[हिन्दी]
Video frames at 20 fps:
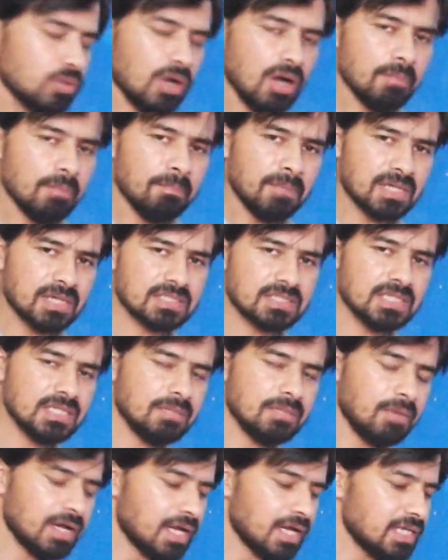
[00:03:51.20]
अब मकसद
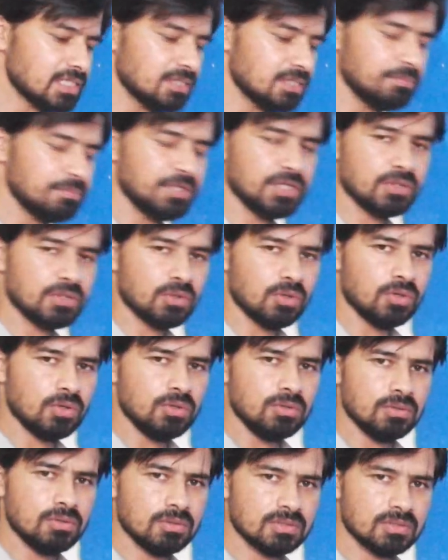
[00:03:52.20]
हमारा ज़मीन को
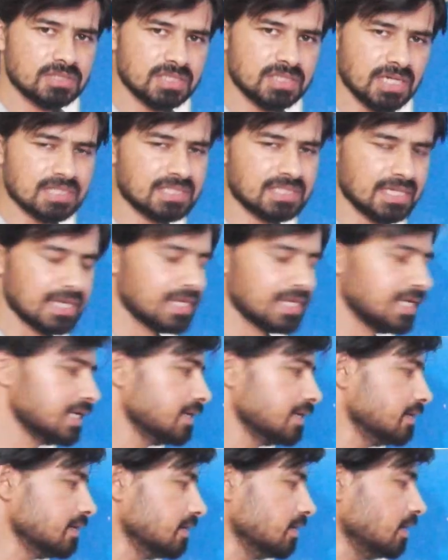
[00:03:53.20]
सख्त करना
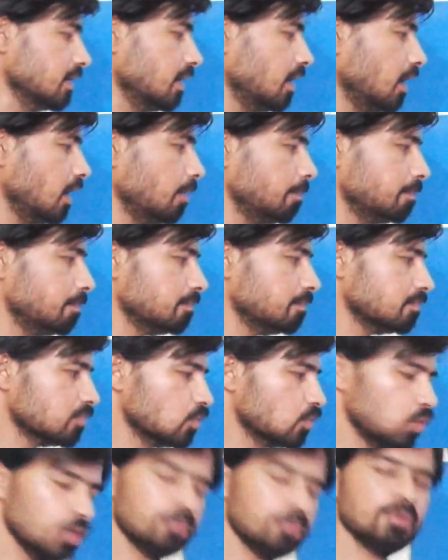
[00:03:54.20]
है अब
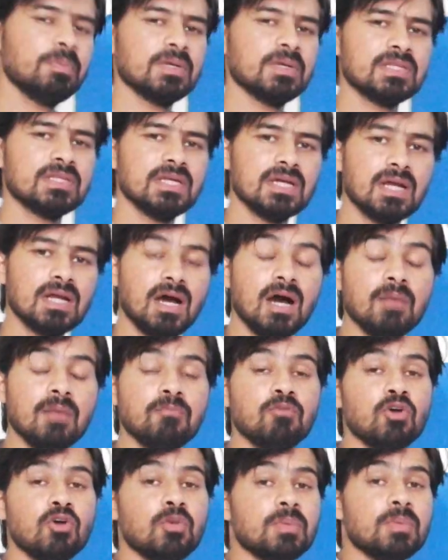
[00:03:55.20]
कोई भी पत्थर
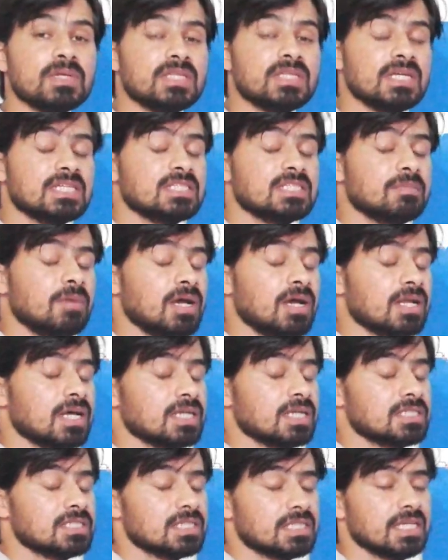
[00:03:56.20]
आप वो पत्थर इस्तेमाल
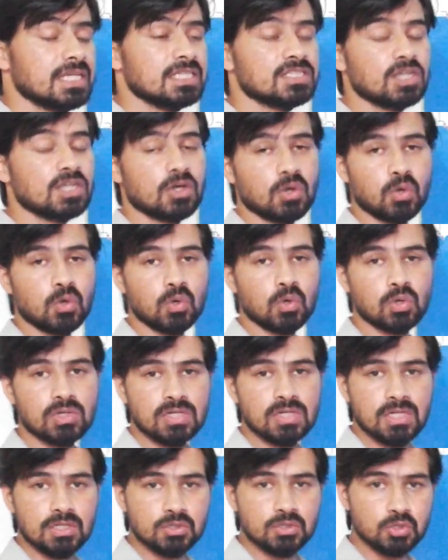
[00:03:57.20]
कर सकते हैं सकरोड़
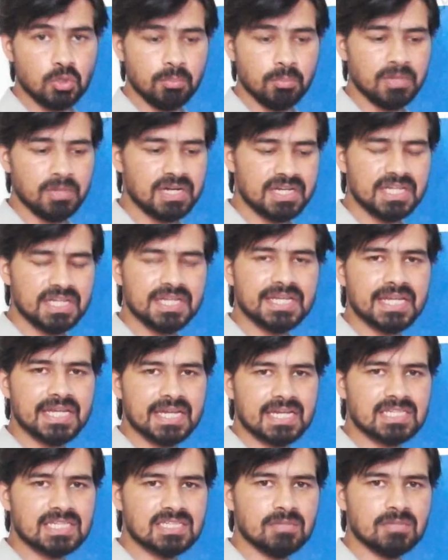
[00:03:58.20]
जो मट्टी की
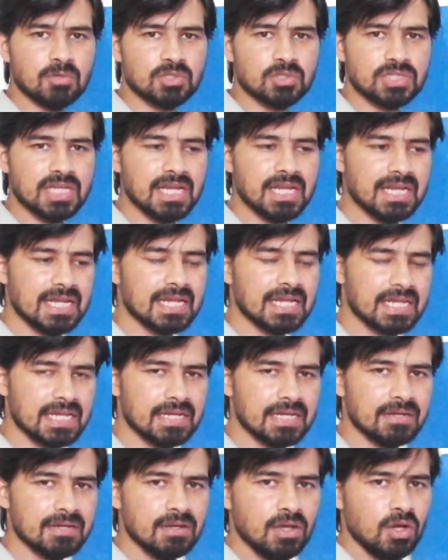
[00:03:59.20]
एक किस्म होती है
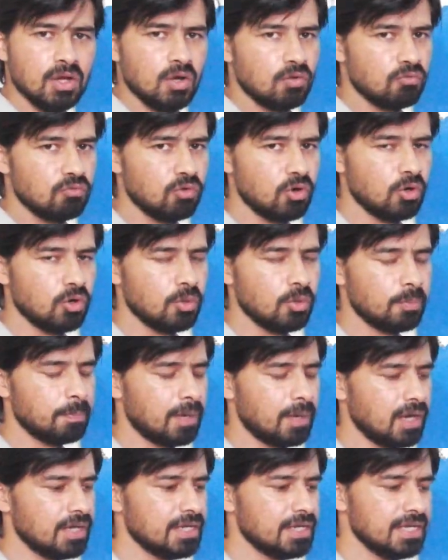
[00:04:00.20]
लेकिन वो
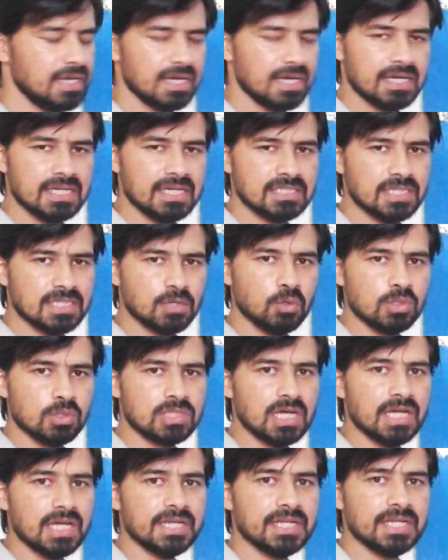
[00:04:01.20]
पानी लगने से
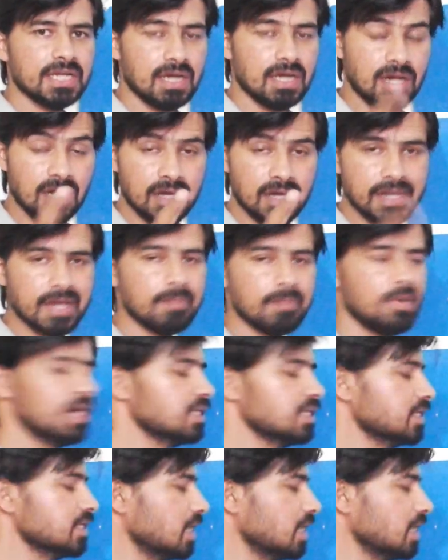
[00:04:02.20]
घुलता नहीं हाँ एक बात